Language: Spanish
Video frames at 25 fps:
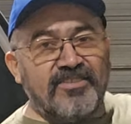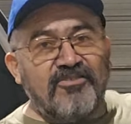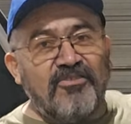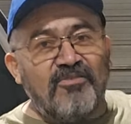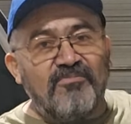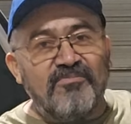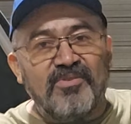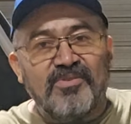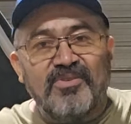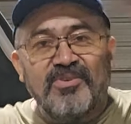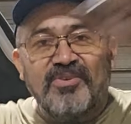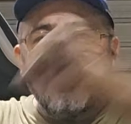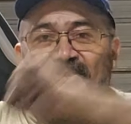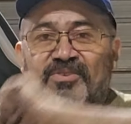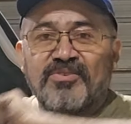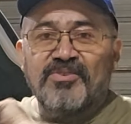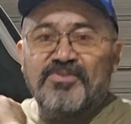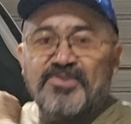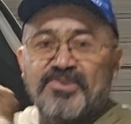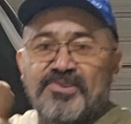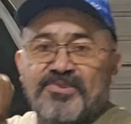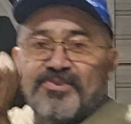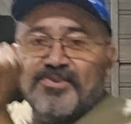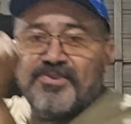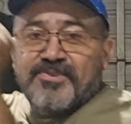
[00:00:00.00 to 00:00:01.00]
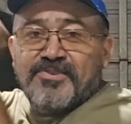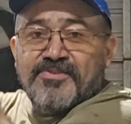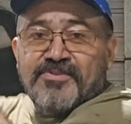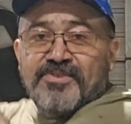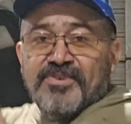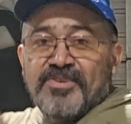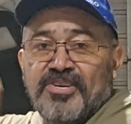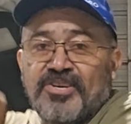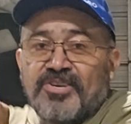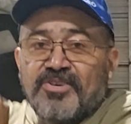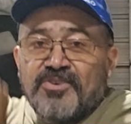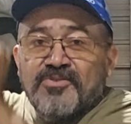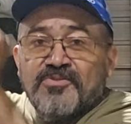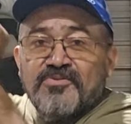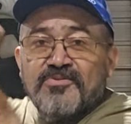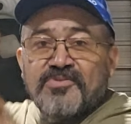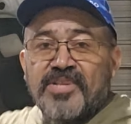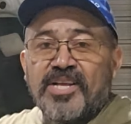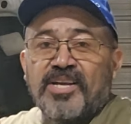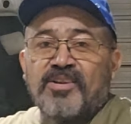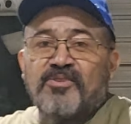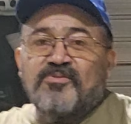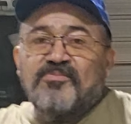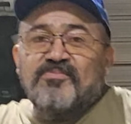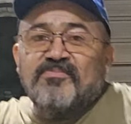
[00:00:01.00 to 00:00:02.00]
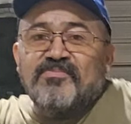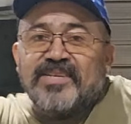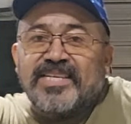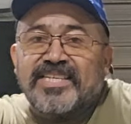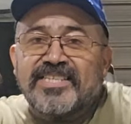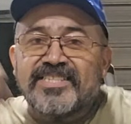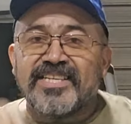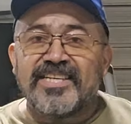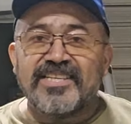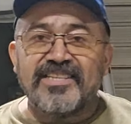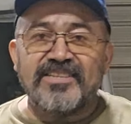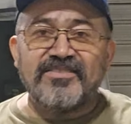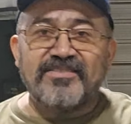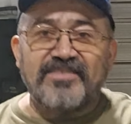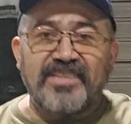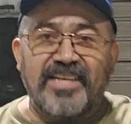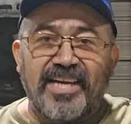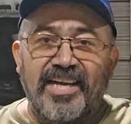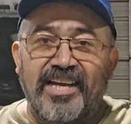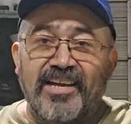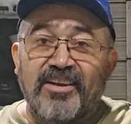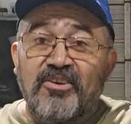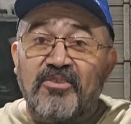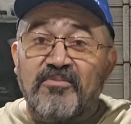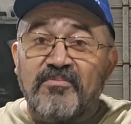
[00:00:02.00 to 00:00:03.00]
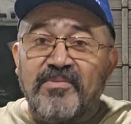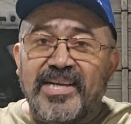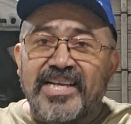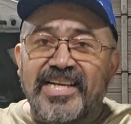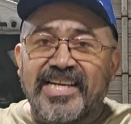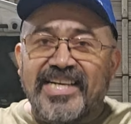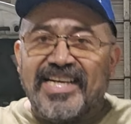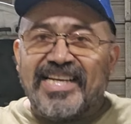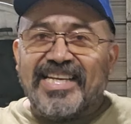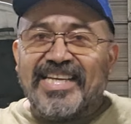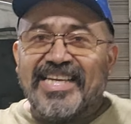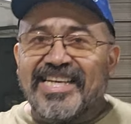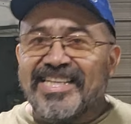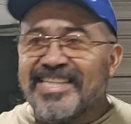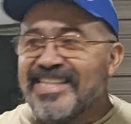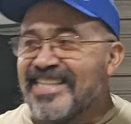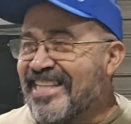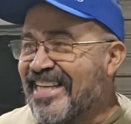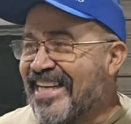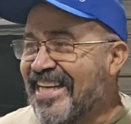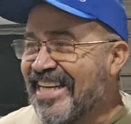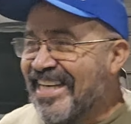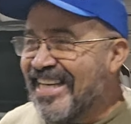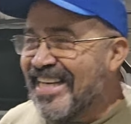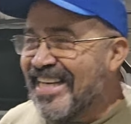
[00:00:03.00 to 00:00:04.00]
como uh-huh, una lombriza en, en comal caliente.